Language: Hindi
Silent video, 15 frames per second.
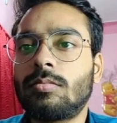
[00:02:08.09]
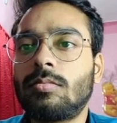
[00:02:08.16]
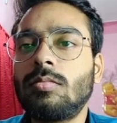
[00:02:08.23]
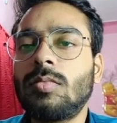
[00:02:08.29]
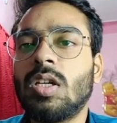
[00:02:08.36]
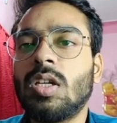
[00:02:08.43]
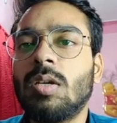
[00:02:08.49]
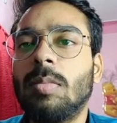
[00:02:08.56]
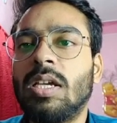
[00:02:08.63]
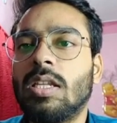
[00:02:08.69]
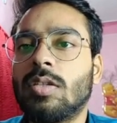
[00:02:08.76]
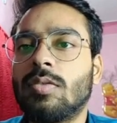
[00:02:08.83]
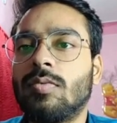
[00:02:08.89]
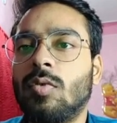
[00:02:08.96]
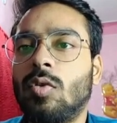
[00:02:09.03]
माइनस
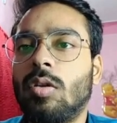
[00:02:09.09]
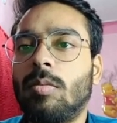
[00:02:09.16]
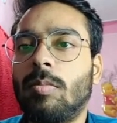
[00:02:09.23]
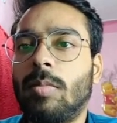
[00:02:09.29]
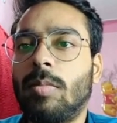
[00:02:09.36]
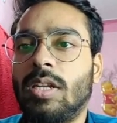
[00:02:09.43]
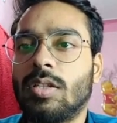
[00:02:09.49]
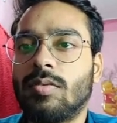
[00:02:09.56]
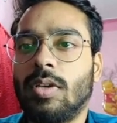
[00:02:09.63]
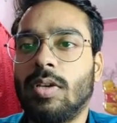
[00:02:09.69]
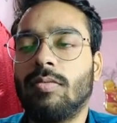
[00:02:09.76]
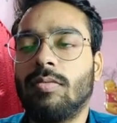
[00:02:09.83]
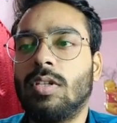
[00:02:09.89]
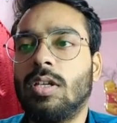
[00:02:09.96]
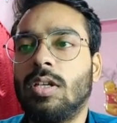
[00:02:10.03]
फोर और माइनस फाइव
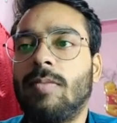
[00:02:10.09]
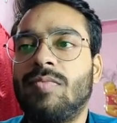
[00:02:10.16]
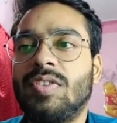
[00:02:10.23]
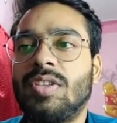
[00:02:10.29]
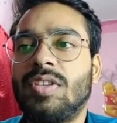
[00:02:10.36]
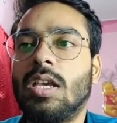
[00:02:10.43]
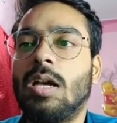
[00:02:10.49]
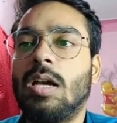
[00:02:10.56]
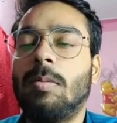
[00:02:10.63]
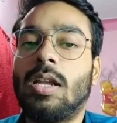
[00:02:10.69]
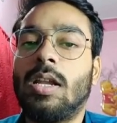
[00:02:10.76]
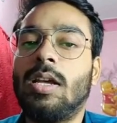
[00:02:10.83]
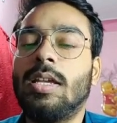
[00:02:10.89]
ठीक है ये हमारा